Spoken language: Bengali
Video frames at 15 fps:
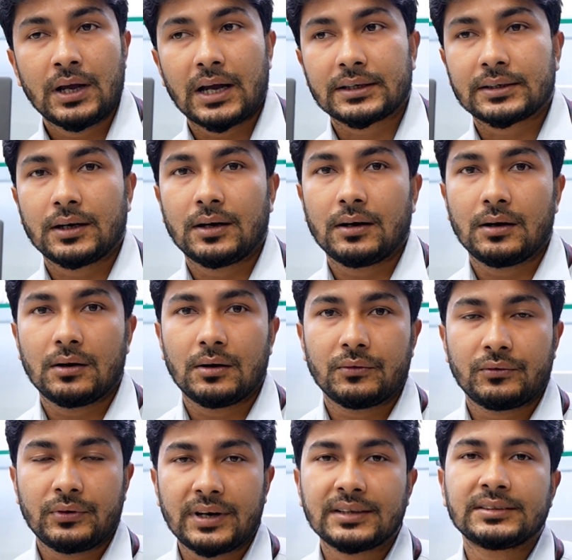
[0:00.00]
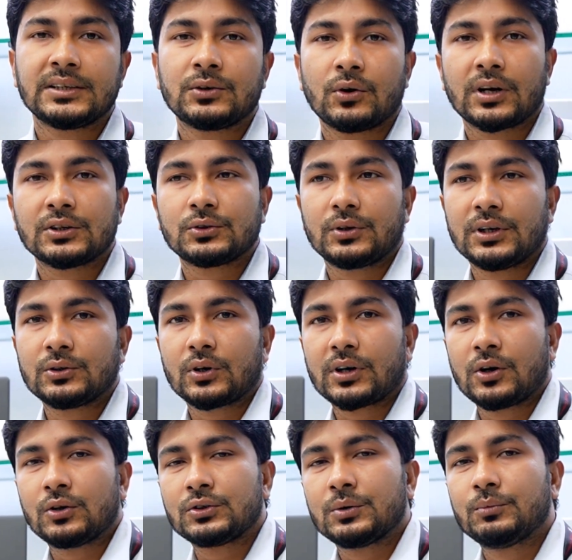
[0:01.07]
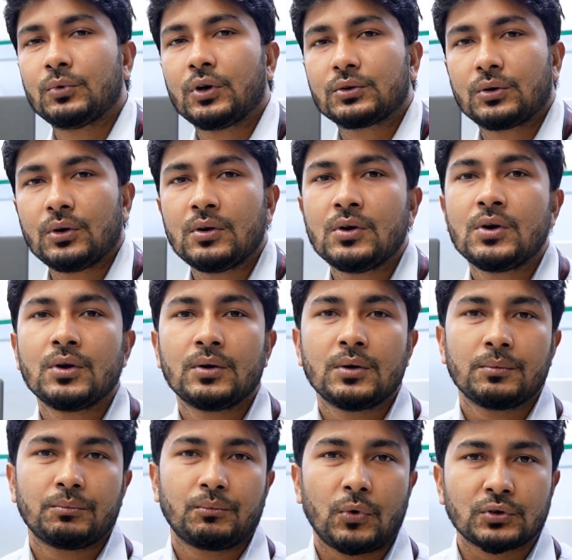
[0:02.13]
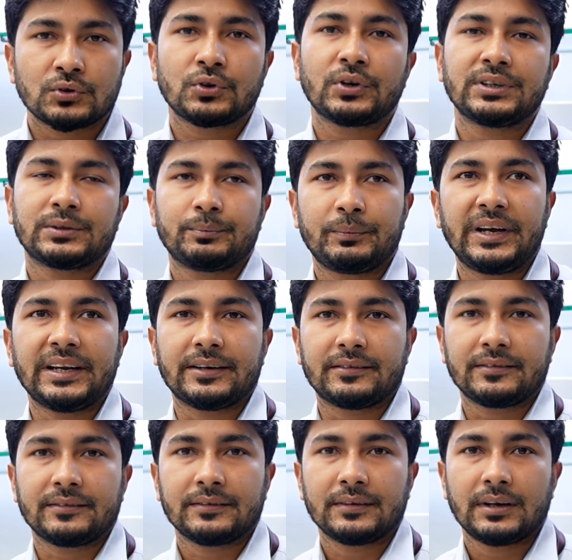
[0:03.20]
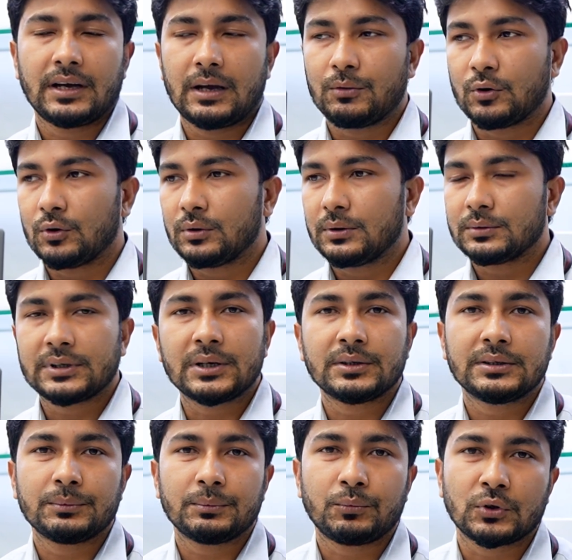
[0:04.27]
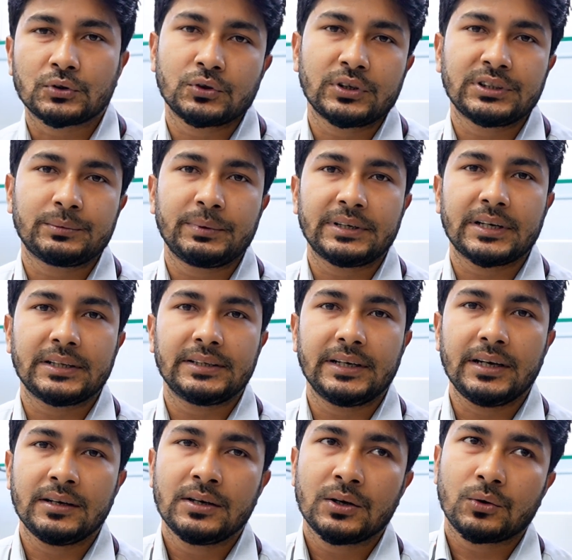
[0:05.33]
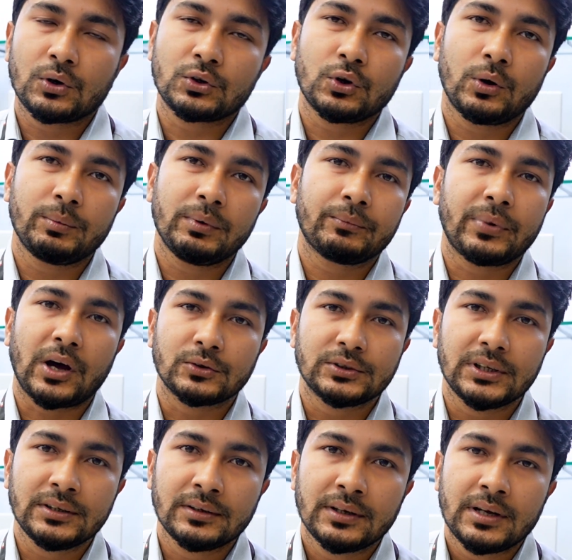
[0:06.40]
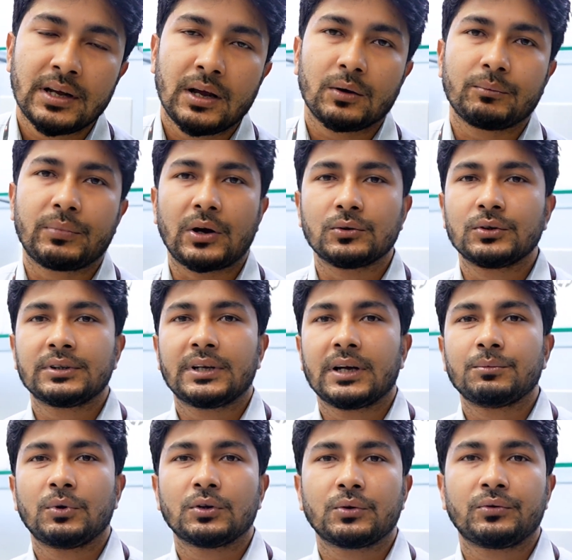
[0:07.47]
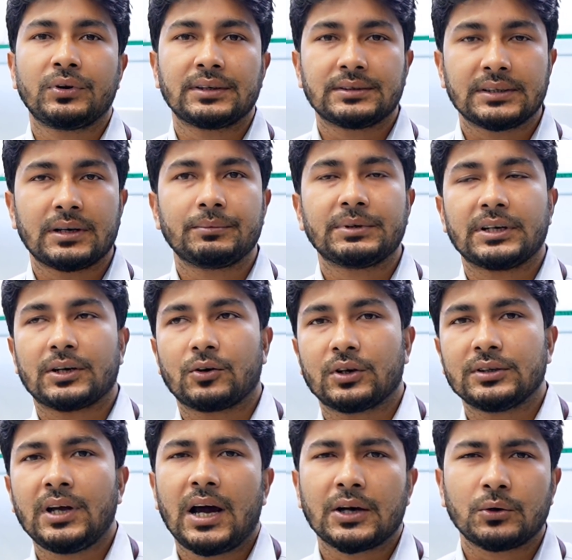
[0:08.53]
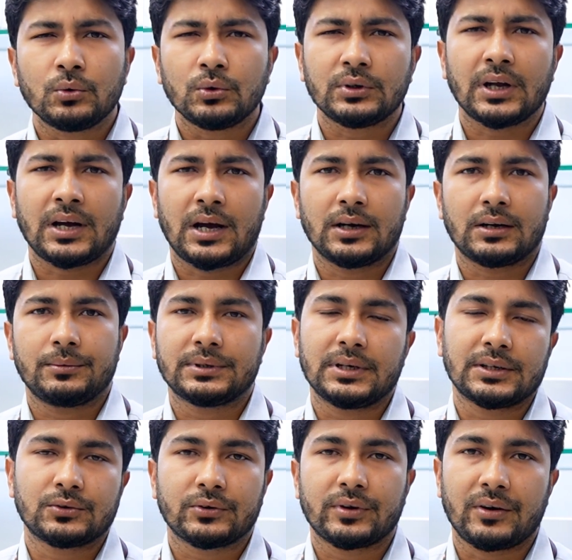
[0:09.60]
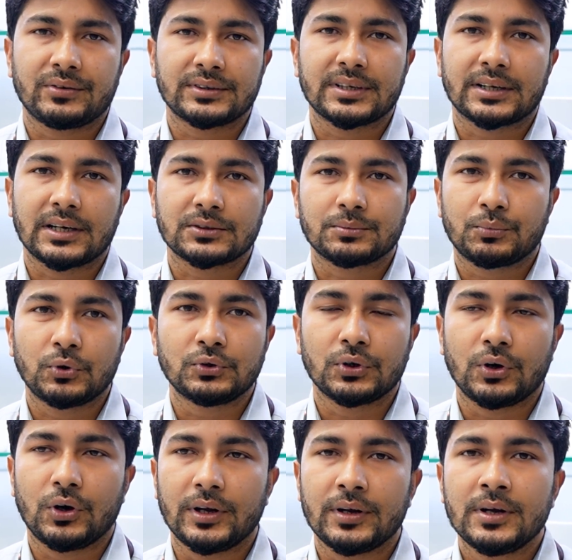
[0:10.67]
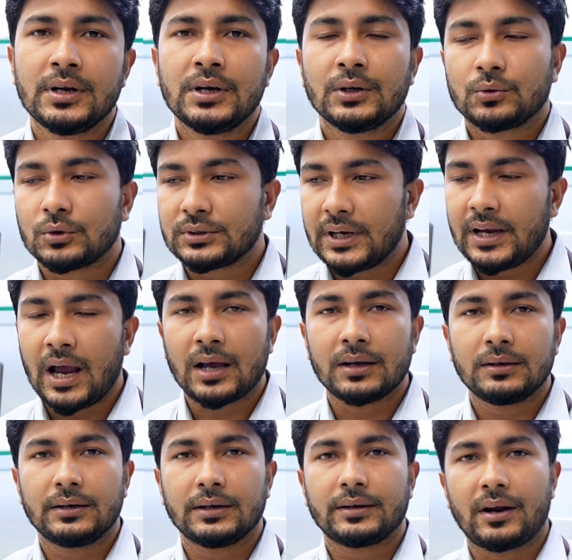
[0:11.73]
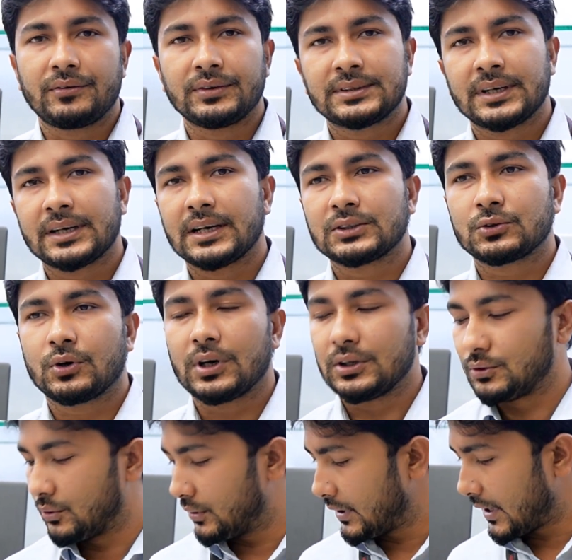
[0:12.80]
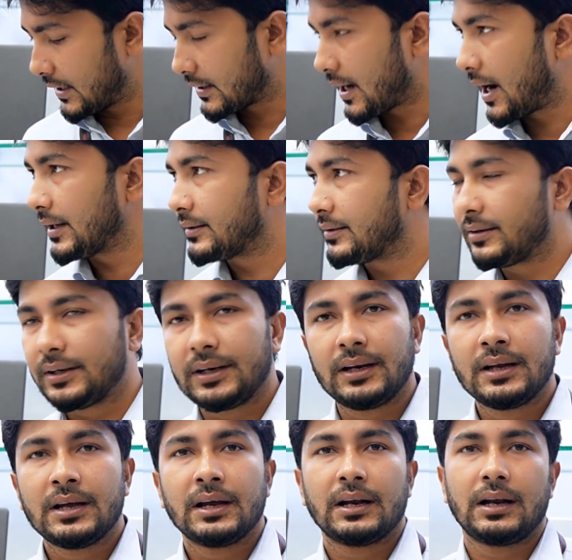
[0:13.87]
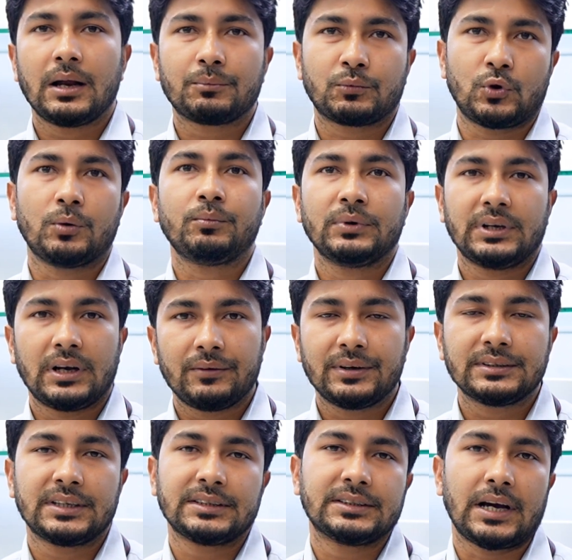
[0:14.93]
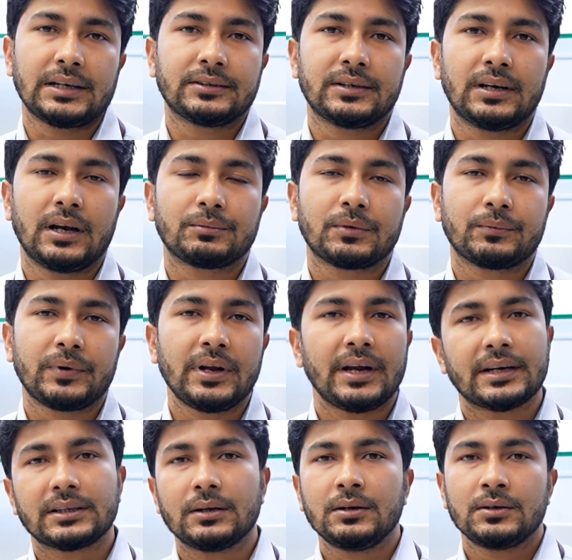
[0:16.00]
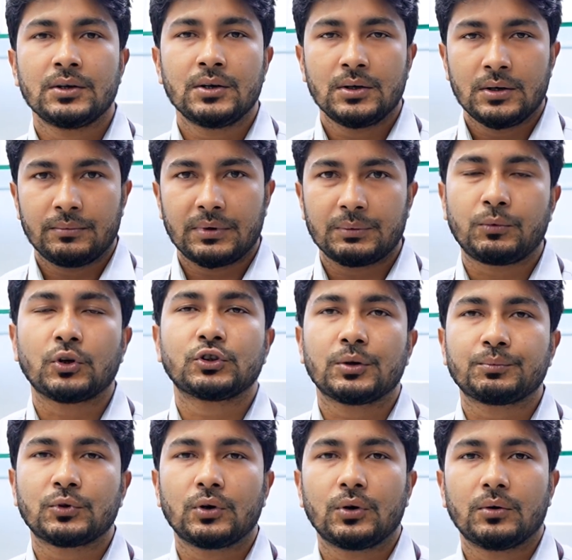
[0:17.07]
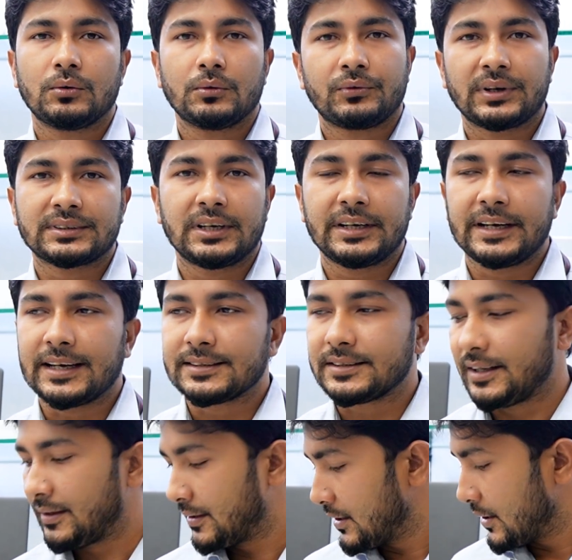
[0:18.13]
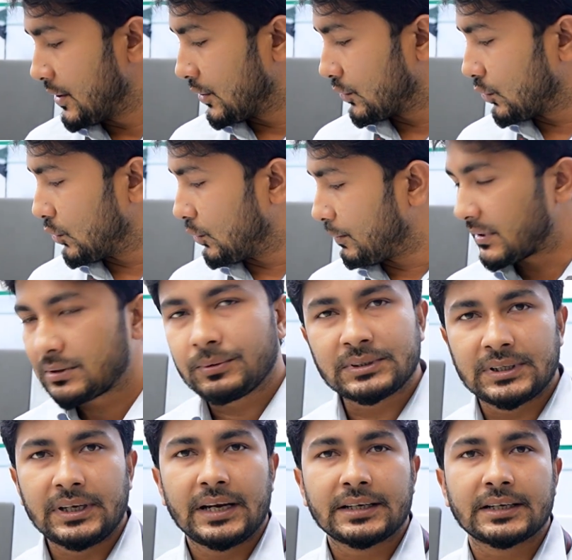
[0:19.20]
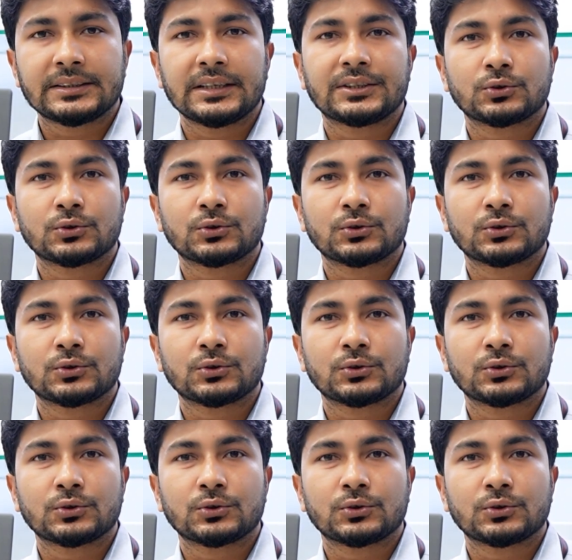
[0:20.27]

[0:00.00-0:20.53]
একটা ফিনান্সিং করার জন্য দরকার হচ্ছে মূলত প্রসেসর স্পিড এবং সেই প্রসেসর স্পিডটা দিয়ে করতে হবে ব্রাউজিং এবং ব্রাউজিং থেকে মূলত ফিনান্সিংটা বেশি এটা করা যায় আর টুকটাক হালকা পাতলা কিছু গ্রাফিক্সের কাজ প্রয়োজন হয় তো সেই গ্রাফিক্সের কাজ করার জন্য একটা আই থ্রি ল্যাপটপ ইলেভেন জেন যে আই থ্রি ল্যাপটপটা এটাতে মানে পর্যাপ্ত ফ্যাসিলিটি আছে তো পাশাপাশি এটার যে